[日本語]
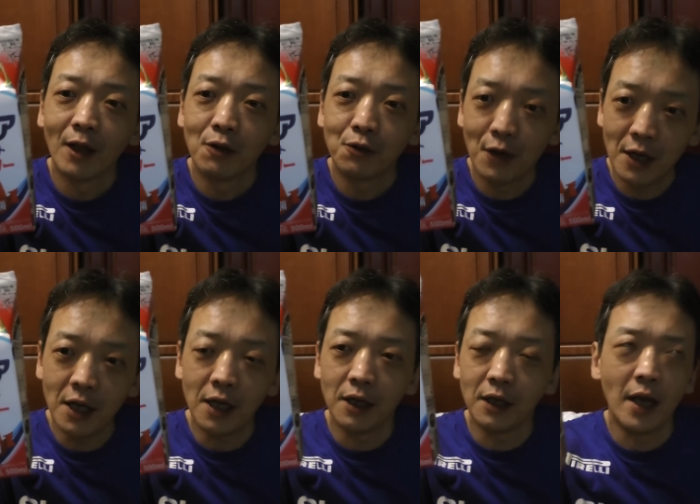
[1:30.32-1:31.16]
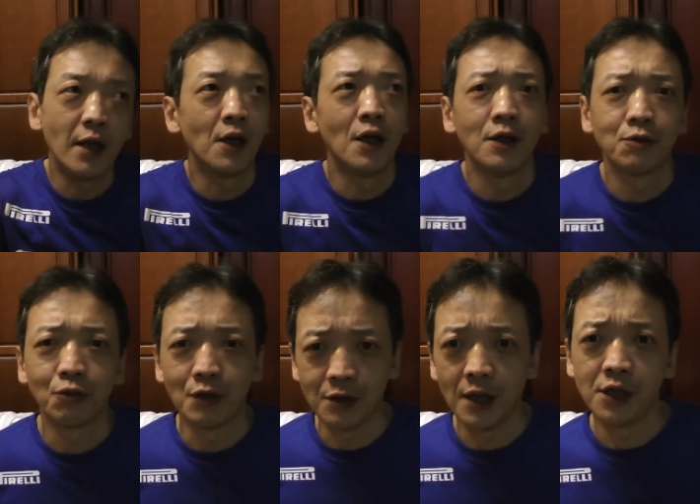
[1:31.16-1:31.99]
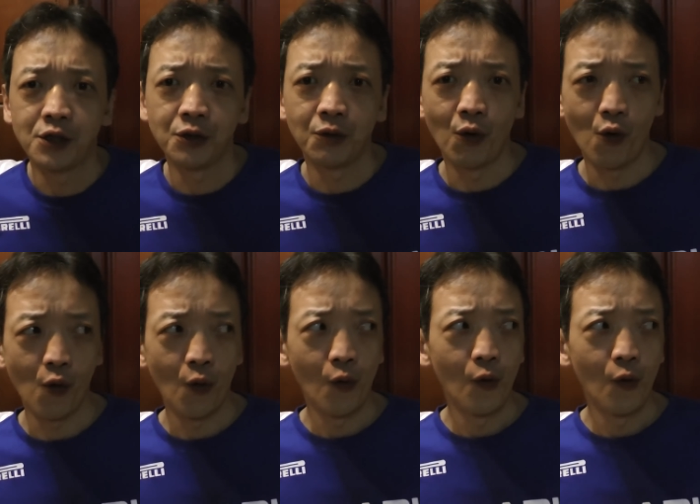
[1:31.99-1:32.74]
それに、えー、そうですねいちご